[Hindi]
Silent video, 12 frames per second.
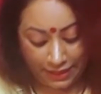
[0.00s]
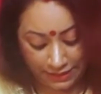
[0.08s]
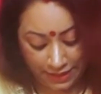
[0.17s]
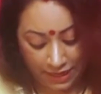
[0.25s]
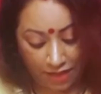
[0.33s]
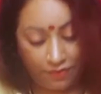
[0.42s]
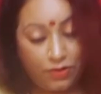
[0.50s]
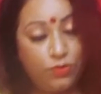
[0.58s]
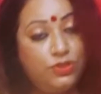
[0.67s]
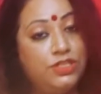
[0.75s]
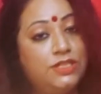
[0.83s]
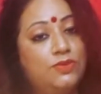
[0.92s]
इसके अलावा
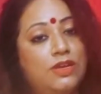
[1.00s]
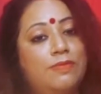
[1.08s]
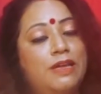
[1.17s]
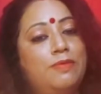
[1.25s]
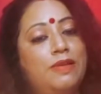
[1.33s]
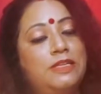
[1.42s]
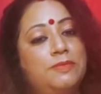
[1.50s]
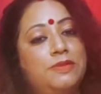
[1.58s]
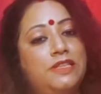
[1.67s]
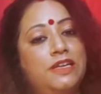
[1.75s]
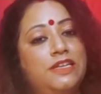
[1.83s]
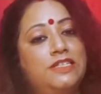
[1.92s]
कुछ चीज़ों के बारे में आज
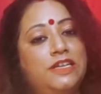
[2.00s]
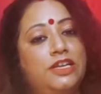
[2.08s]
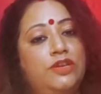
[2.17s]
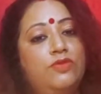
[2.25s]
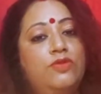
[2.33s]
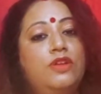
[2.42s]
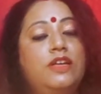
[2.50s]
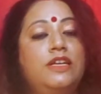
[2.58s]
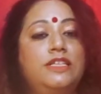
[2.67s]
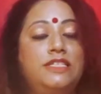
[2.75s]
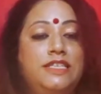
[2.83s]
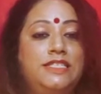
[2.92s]
बताने जा रही
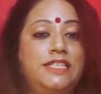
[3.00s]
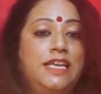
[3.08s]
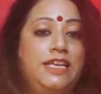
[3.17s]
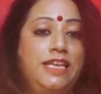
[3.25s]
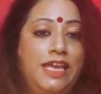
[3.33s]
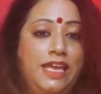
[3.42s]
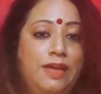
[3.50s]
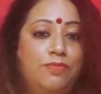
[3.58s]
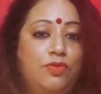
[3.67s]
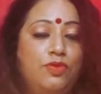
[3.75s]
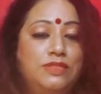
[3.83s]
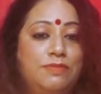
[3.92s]
हूँ जिससे ये
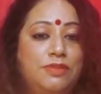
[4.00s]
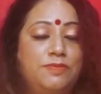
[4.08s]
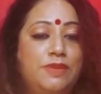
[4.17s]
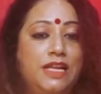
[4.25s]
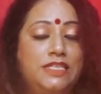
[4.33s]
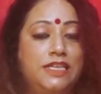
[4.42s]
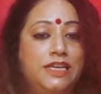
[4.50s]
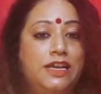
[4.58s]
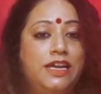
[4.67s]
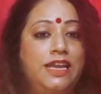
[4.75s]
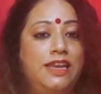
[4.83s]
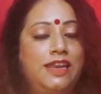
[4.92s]
आपको समझ में आ
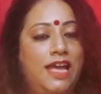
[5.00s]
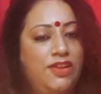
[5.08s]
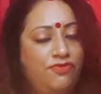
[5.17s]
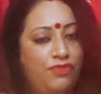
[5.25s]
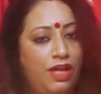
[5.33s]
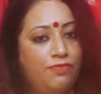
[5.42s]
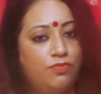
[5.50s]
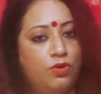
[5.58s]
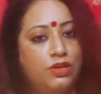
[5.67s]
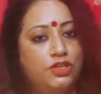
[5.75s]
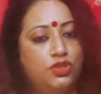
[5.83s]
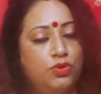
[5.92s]
जाएगा कि लाइफ आपको
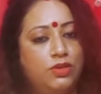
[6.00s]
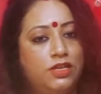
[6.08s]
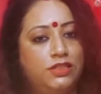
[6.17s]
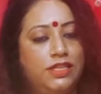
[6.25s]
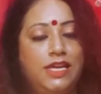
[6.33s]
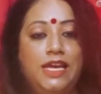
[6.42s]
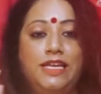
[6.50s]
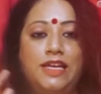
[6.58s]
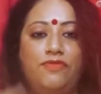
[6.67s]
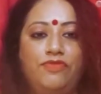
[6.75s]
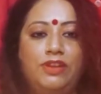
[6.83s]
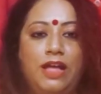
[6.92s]
कंट्रोल करती है
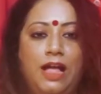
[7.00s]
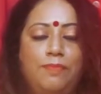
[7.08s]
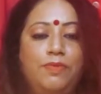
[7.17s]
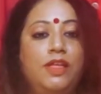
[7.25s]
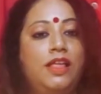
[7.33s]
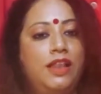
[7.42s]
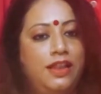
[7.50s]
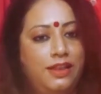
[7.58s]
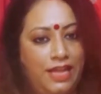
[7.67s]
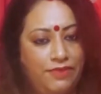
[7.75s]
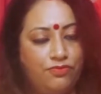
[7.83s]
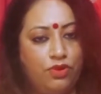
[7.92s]
या फिर आप
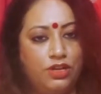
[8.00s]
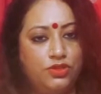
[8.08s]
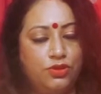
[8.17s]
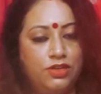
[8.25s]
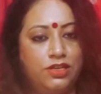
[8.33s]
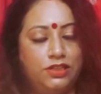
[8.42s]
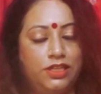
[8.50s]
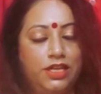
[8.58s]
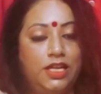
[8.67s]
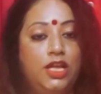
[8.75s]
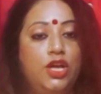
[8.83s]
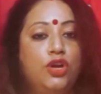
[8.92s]
लाइफ को कंट्रोल करते
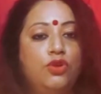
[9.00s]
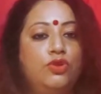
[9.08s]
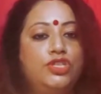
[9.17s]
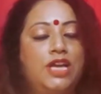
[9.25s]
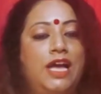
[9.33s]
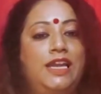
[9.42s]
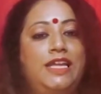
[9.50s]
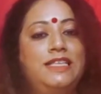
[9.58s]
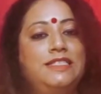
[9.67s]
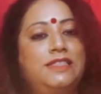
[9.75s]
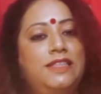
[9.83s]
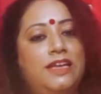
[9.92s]
हैं खुशहाली
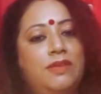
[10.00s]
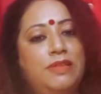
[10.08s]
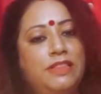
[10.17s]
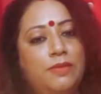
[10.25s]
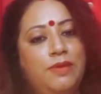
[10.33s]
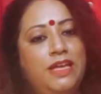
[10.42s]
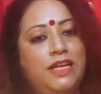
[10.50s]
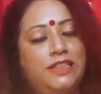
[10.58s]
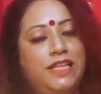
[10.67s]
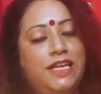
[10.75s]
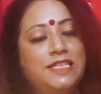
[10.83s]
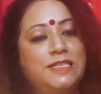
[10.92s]
ज़िंदगी में तभी
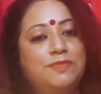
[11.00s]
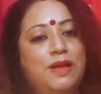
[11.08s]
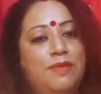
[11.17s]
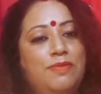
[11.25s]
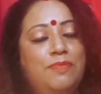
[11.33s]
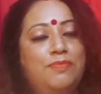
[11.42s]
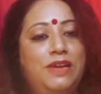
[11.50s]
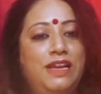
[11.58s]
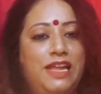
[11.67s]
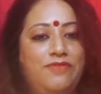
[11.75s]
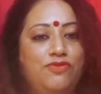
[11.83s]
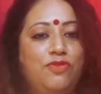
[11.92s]
आती है जब हम अपने
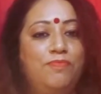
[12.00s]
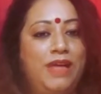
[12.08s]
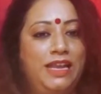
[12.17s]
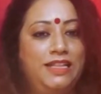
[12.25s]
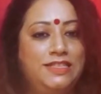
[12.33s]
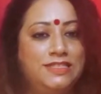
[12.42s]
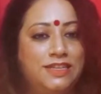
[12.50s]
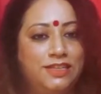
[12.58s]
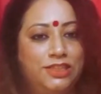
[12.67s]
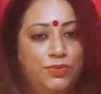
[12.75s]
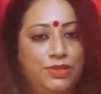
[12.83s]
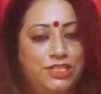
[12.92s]
लाइफ को बैलेंस
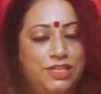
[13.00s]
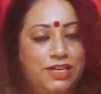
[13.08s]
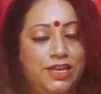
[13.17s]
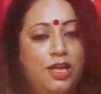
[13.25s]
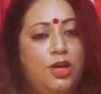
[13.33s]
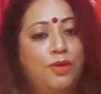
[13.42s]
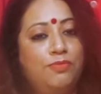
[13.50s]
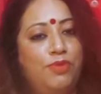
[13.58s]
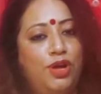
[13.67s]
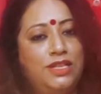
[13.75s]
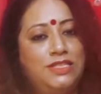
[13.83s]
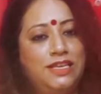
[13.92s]
करते हुए चलें
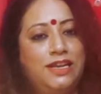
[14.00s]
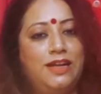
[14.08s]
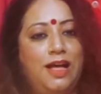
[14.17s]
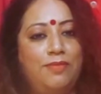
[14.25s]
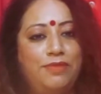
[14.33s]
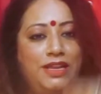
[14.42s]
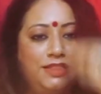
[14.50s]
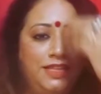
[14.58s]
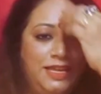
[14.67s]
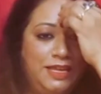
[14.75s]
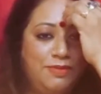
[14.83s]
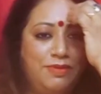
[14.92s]
बहुत सारे काम
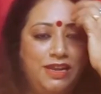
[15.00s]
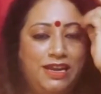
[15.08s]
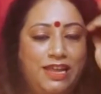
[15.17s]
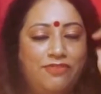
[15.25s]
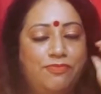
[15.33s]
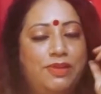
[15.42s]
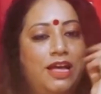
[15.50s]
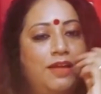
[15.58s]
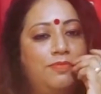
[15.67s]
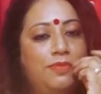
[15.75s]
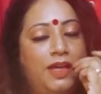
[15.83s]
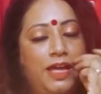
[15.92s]
रहते हैं हमारे लाइफ में
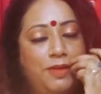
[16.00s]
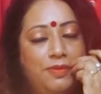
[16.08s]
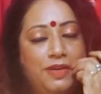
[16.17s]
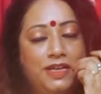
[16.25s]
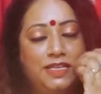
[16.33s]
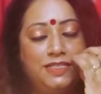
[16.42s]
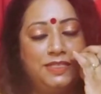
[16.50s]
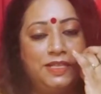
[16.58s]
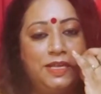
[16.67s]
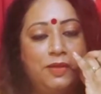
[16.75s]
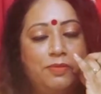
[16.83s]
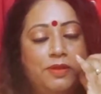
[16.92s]
आम आए बरह के
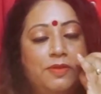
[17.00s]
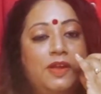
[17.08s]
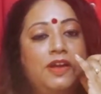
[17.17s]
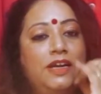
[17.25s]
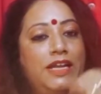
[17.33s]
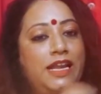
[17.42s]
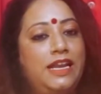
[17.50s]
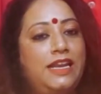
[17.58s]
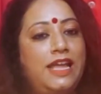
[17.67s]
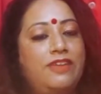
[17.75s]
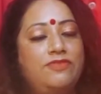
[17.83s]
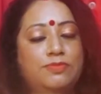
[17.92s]
ज़िंदगी में डेली
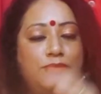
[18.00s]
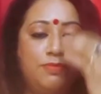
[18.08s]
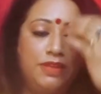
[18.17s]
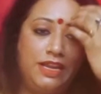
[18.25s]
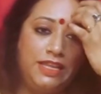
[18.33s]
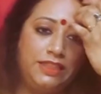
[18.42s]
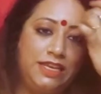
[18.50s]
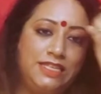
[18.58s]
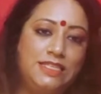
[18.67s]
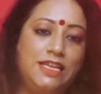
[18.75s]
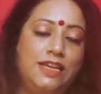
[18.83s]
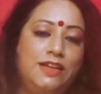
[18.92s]
लाइफ में हमारे इतने
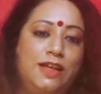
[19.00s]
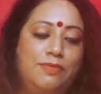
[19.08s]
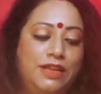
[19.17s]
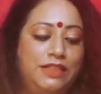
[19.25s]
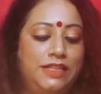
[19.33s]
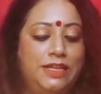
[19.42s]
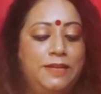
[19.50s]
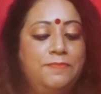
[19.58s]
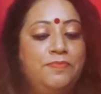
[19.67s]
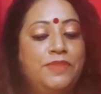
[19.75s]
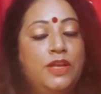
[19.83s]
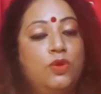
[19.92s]
सारे काम रहते हैं
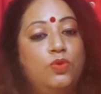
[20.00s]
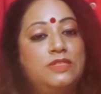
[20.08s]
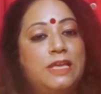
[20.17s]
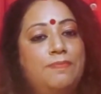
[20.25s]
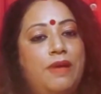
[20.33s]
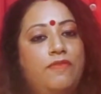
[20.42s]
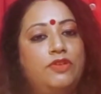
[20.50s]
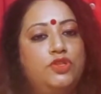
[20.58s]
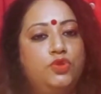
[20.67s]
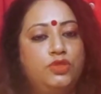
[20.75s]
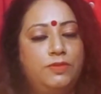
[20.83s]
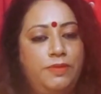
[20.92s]
उसके
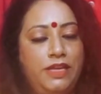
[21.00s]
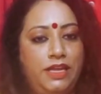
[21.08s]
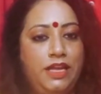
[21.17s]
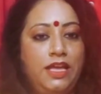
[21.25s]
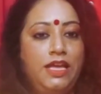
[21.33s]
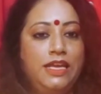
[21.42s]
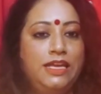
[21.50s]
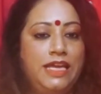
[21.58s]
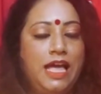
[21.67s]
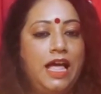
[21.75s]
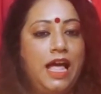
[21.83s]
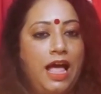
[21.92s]
बावजूद भी
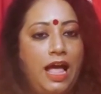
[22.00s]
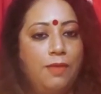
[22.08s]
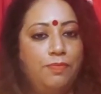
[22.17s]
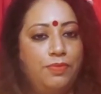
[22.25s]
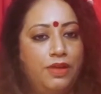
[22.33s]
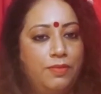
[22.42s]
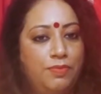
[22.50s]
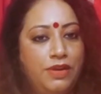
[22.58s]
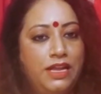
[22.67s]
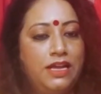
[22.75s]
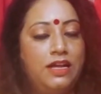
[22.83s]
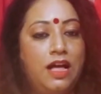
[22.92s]
क्या आप
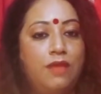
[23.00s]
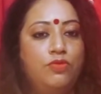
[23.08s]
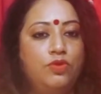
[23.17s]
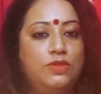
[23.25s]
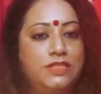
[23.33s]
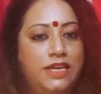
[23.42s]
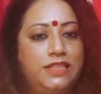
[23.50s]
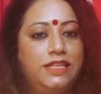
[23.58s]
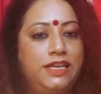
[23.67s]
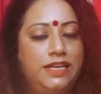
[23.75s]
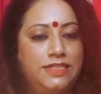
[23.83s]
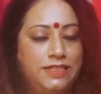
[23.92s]
अपने काम को सही
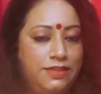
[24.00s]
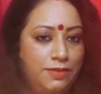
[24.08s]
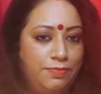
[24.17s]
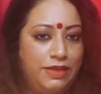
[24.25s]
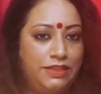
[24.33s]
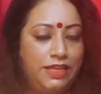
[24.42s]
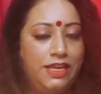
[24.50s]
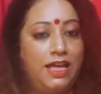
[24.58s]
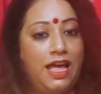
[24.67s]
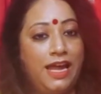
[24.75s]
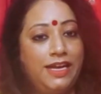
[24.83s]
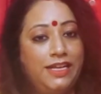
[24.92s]
तरीके से कर पाते
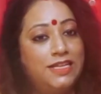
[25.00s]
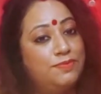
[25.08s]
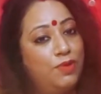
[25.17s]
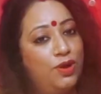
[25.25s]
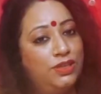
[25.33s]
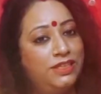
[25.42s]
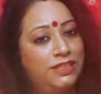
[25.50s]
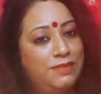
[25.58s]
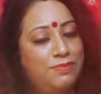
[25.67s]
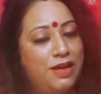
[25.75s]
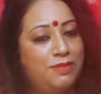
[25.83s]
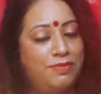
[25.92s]
हैं आइडियाज़ बहुत है
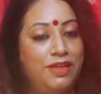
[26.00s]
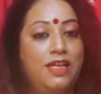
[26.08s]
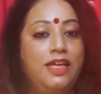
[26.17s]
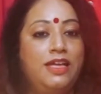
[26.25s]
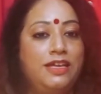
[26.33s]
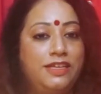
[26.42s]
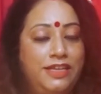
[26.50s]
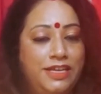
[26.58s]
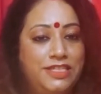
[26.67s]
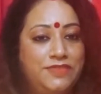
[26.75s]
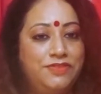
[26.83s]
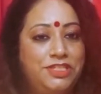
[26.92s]
दिमाग में
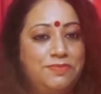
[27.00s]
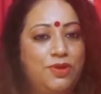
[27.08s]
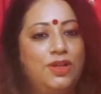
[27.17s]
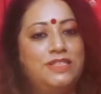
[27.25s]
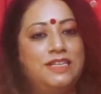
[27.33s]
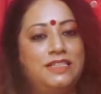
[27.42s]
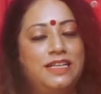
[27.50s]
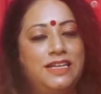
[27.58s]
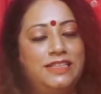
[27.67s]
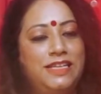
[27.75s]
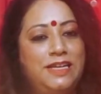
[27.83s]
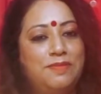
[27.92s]
क्रिएटिविटी बहुत ज़्यादा
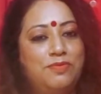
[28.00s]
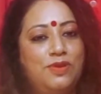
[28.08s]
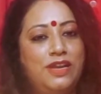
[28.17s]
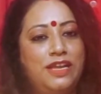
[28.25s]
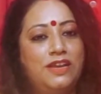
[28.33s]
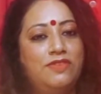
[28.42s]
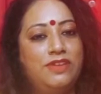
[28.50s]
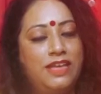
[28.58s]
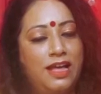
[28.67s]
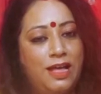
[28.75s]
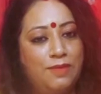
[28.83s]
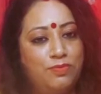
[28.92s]
आती है आपको लेकिन
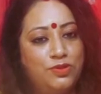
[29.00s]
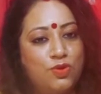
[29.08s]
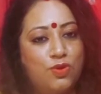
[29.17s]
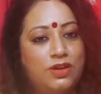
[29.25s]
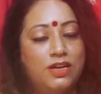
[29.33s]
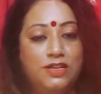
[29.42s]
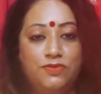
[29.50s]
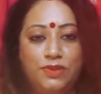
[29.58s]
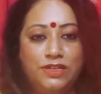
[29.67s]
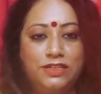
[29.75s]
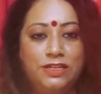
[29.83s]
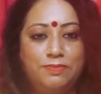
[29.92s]
क्या आप उसको
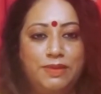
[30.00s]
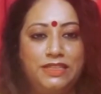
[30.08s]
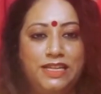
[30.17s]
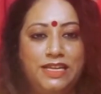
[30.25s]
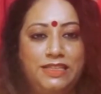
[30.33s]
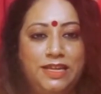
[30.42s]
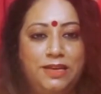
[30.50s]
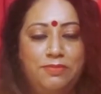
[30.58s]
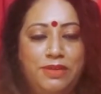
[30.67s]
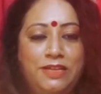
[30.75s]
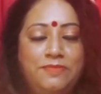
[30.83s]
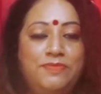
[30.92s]
कन्वर्ट कर पाते हैं धन
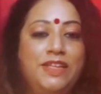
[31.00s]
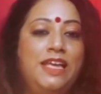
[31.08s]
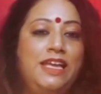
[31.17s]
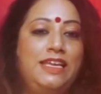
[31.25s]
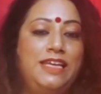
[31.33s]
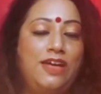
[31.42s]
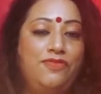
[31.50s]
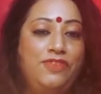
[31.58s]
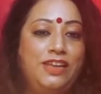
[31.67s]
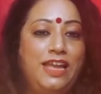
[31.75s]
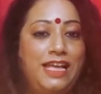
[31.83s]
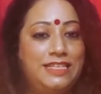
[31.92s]
में या
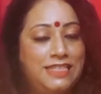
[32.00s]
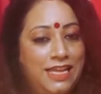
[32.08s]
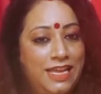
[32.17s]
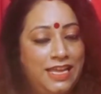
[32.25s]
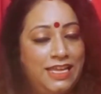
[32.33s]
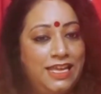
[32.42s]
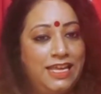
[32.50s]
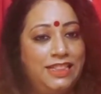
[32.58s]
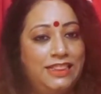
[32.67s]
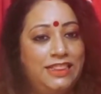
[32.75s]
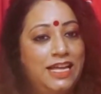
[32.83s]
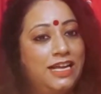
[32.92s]
फिर ऐसा है कि
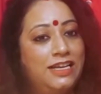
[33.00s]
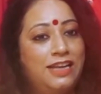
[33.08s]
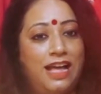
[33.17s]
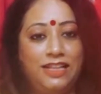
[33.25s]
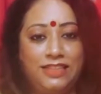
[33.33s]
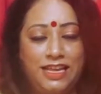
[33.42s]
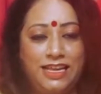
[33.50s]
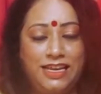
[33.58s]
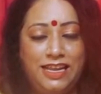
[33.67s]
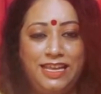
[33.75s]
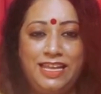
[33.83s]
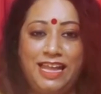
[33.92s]
धन आता ही
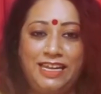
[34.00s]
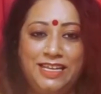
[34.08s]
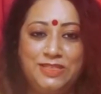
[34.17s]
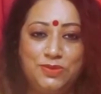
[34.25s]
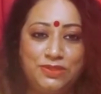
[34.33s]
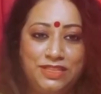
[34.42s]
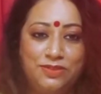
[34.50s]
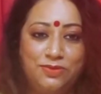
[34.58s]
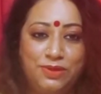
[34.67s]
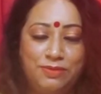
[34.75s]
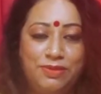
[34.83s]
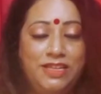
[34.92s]
नहीं आइडियाज़ होते
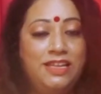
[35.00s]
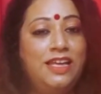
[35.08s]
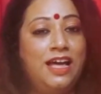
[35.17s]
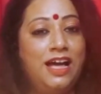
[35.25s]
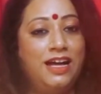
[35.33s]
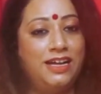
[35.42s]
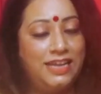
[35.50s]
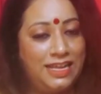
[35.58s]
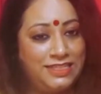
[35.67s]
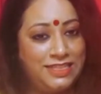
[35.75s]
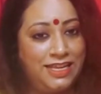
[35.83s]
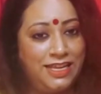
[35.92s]
हुए भी अगर
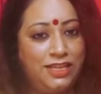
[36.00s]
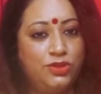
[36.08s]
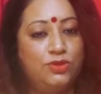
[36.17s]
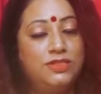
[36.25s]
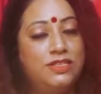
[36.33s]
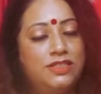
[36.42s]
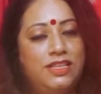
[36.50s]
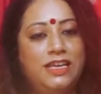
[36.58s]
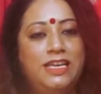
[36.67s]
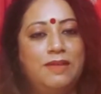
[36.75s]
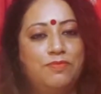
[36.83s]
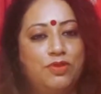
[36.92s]
ऐसा है तो
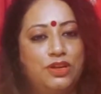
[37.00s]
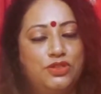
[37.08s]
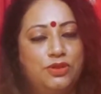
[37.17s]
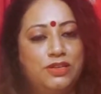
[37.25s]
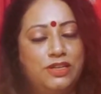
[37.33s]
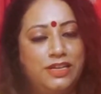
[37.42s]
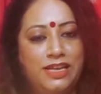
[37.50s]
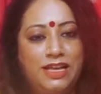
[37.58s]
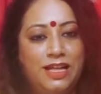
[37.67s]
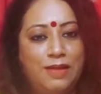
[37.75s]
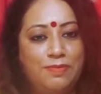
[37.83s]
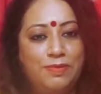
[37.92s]
ज़िंदगी आपको कंट्रोल करिए
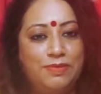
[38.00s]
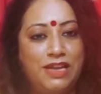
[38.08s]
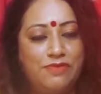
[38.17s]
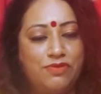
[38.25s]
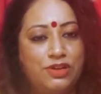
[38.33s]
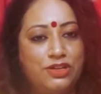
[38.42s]
आप अपनी लाइफ को